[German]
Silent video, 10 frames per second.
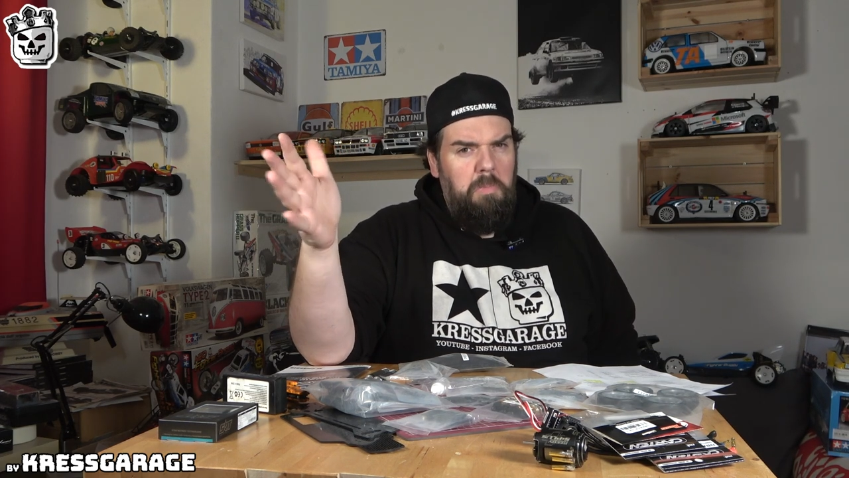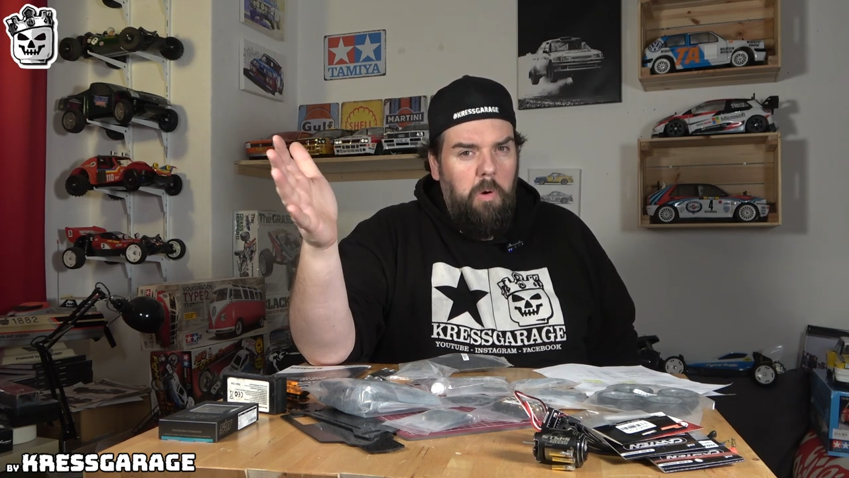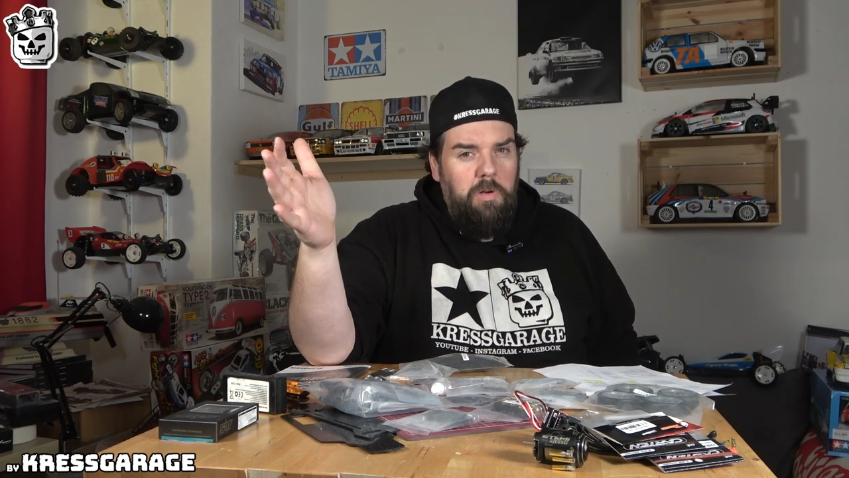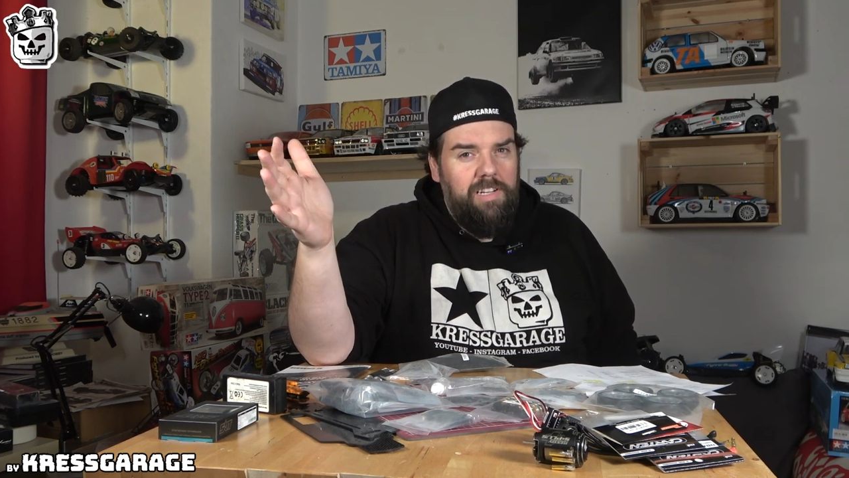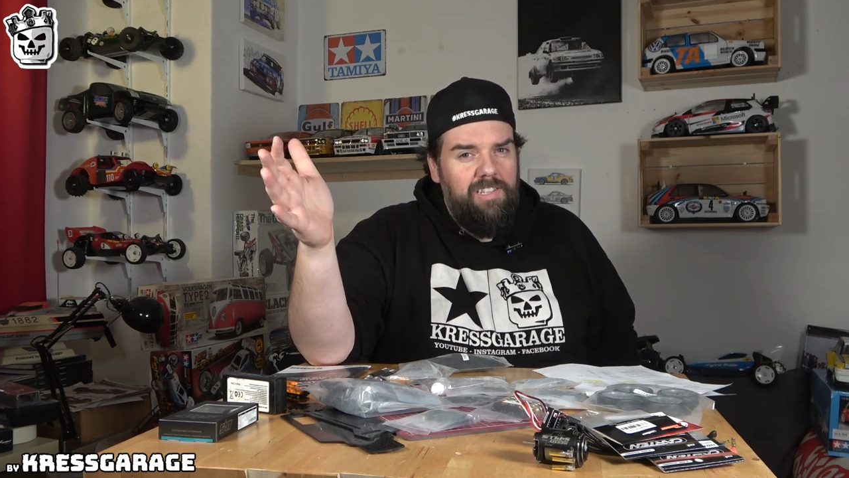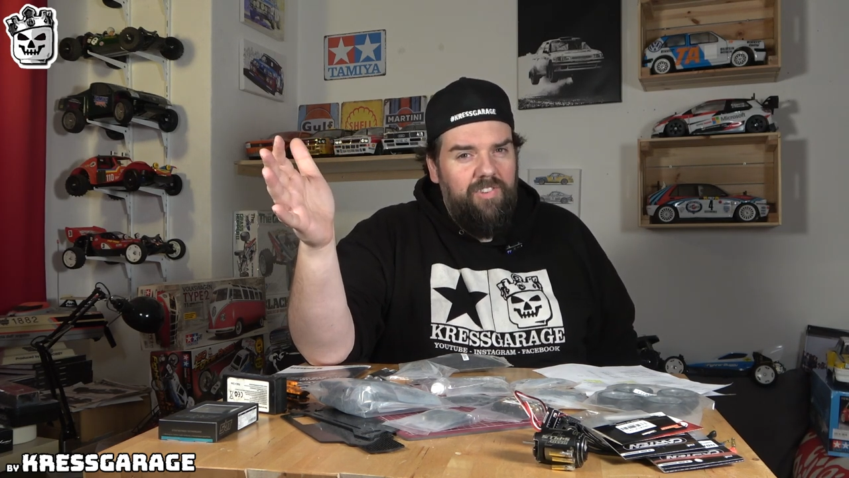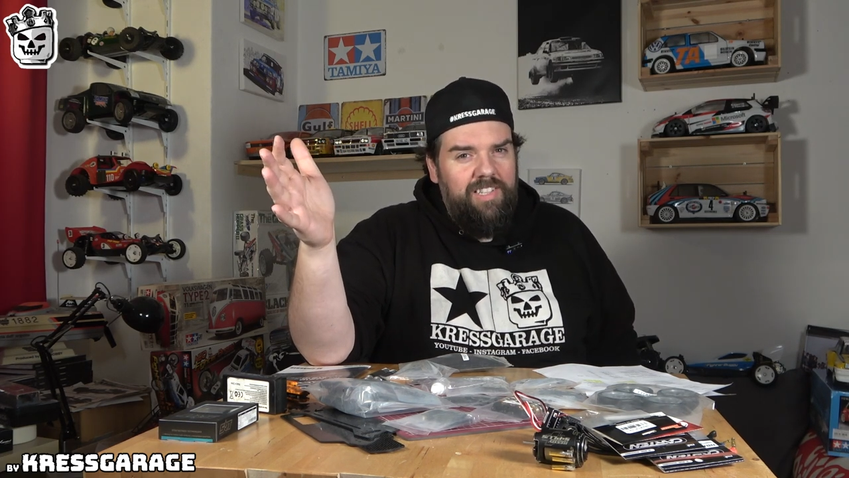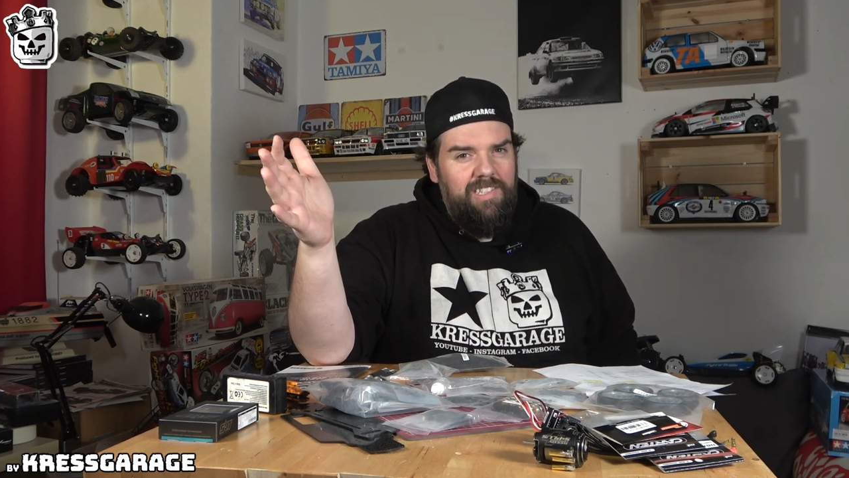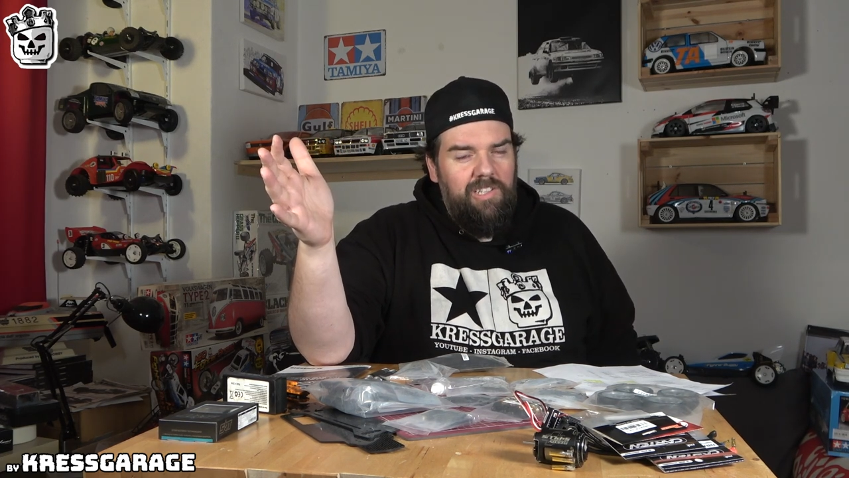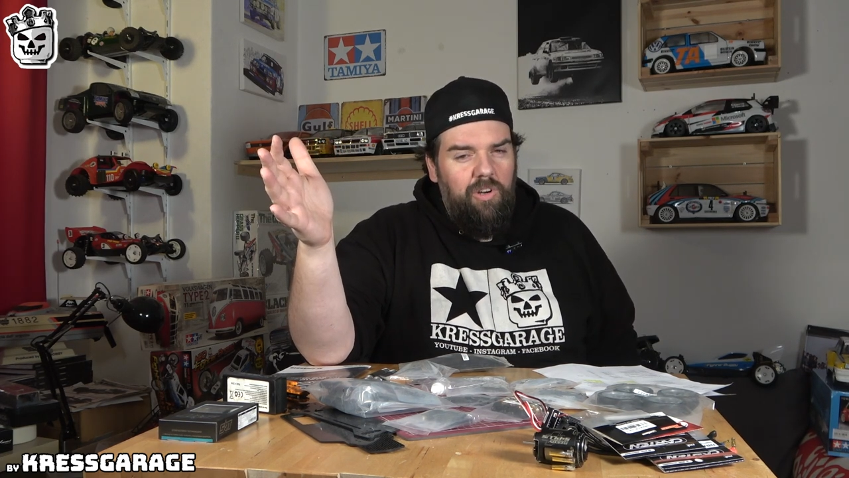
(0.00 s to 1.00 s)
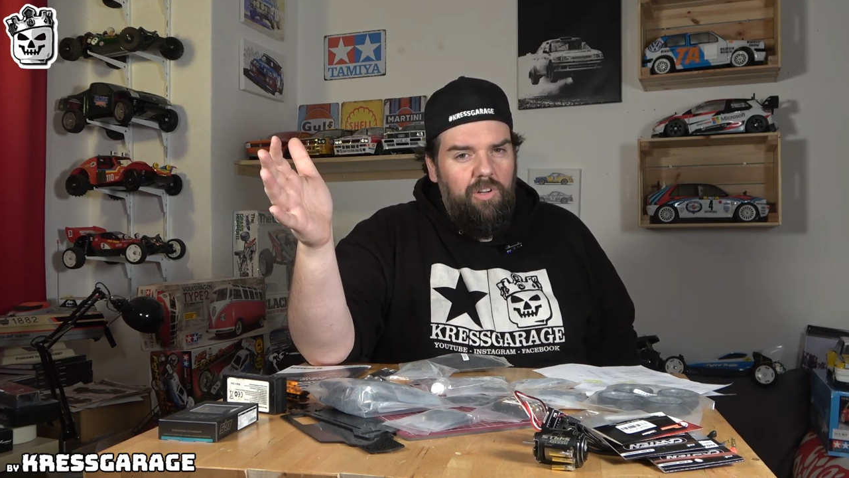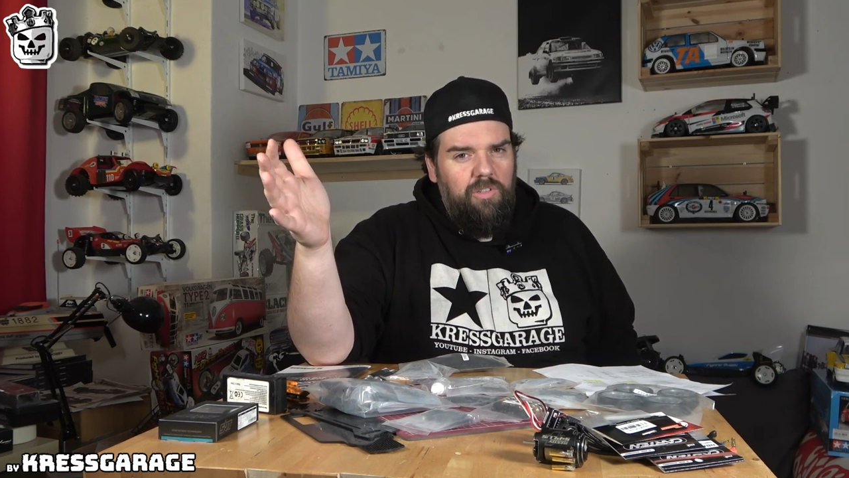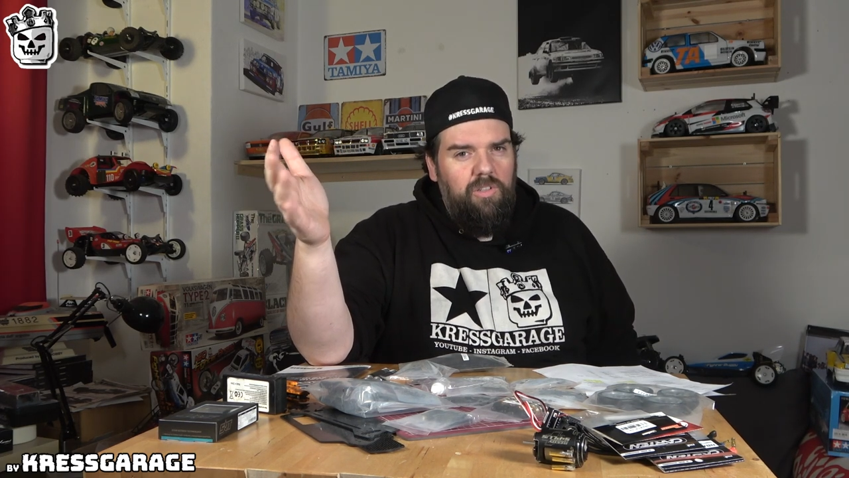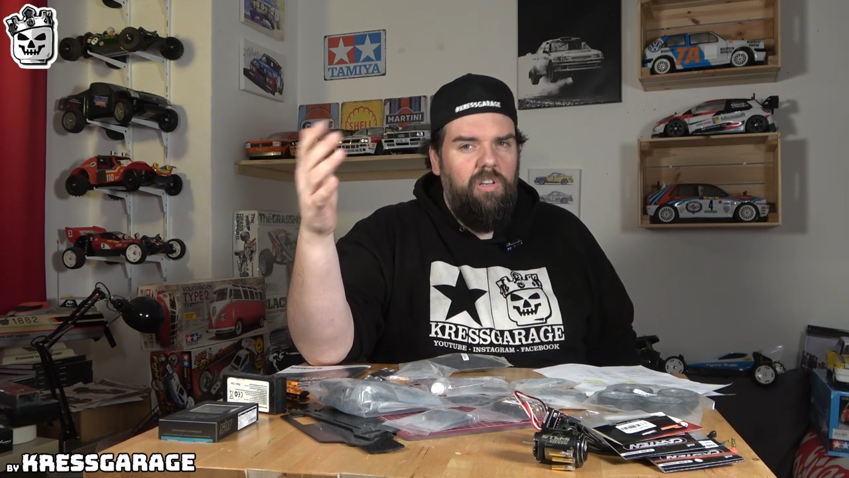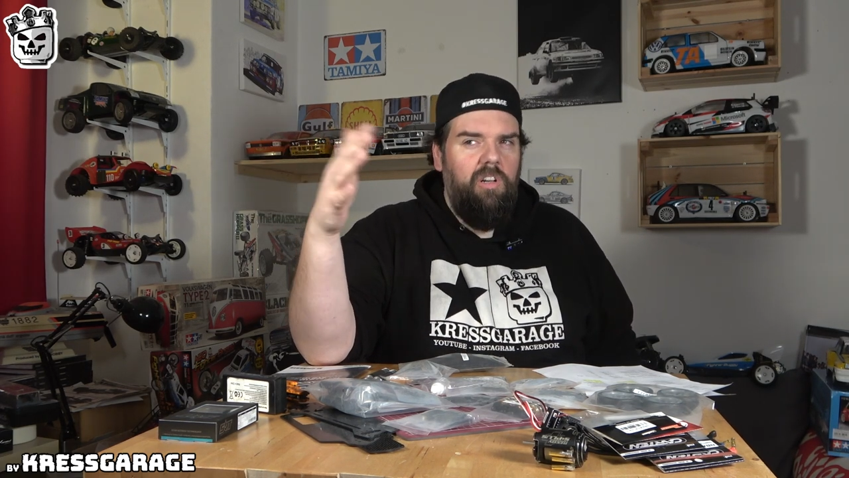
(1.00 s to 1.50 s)
120
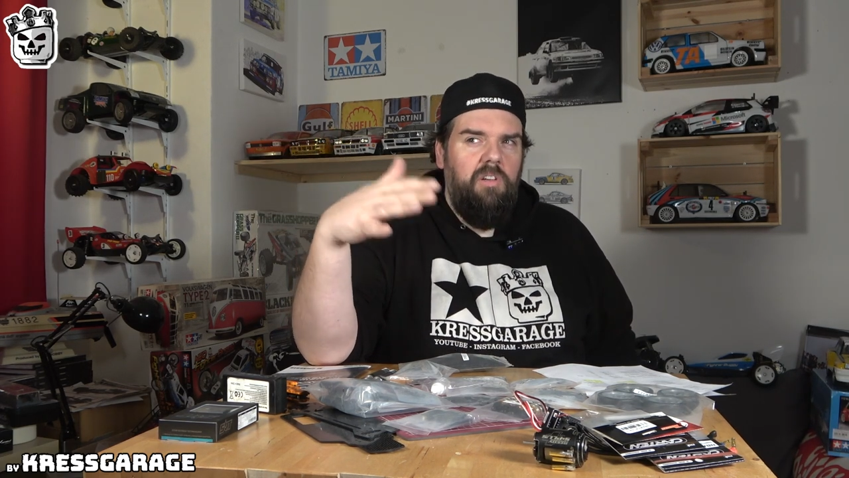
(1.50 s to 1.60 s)
Euro.